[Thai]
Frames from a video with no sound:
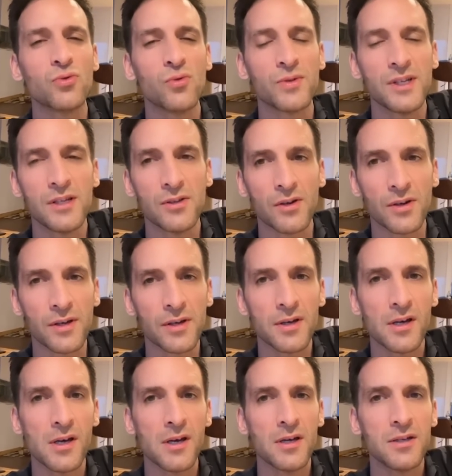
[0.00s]
ถูกนี่หน่อย
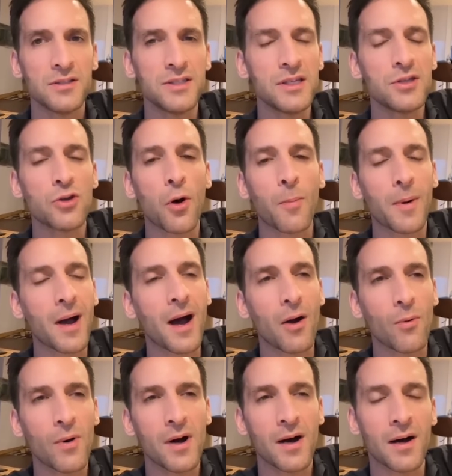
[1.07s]
จีตบข่าว
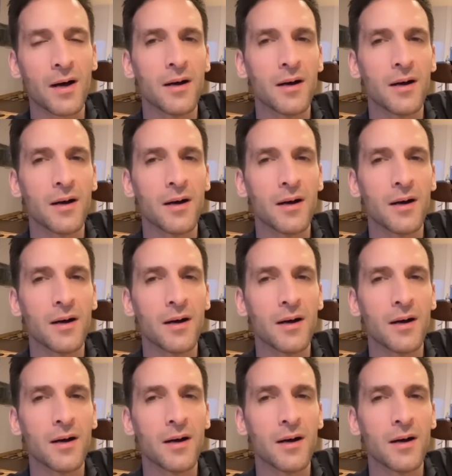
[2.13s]
ว่า